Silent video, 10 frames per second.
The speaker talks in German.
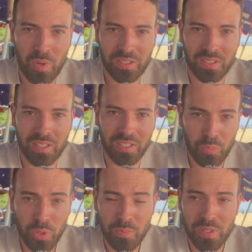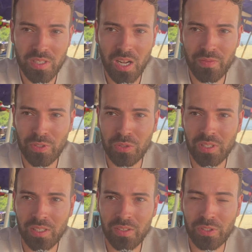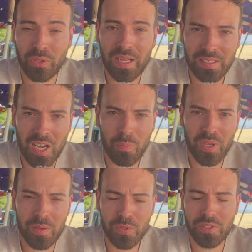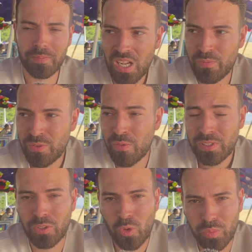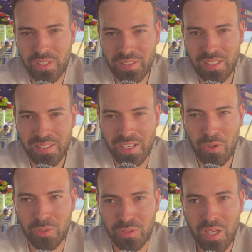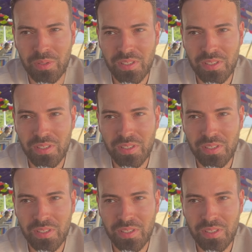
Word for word: Baht Gebühren bezahlen, wenn du, ne, wenn du Geld abhebst. Auf jeden Fall wollte ich unbedingt ein Thai-Konto. Dann habe